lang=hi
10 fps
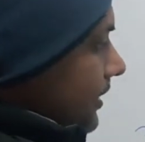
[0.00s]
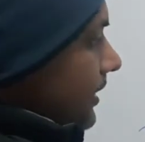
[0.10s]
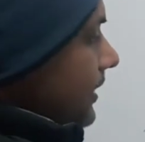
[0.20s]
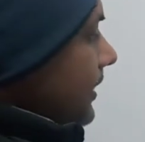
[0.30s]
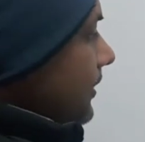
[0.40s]

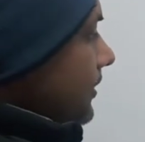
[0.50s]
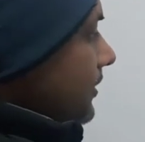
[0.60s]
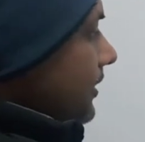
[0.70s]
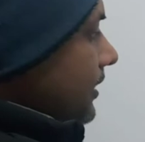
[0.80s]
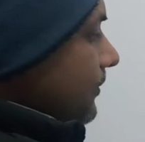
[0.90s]
थीटा
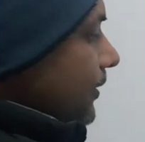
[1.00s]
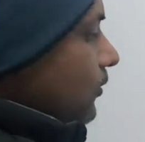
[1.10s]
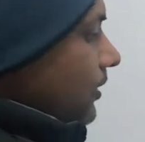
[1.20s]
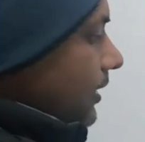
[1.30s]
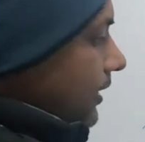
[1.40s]
थीटा की
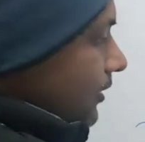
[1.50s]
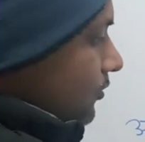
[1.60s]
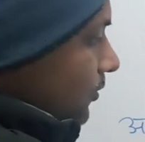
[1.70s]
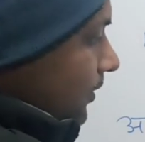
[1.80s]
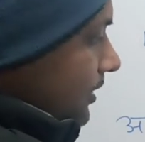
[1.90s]
वैल्यू है
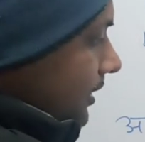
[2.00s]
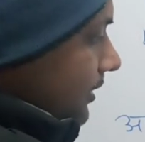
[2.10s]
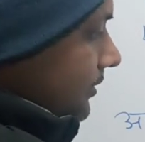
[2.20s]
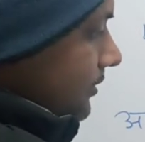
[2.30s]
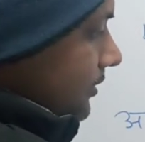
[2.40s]
150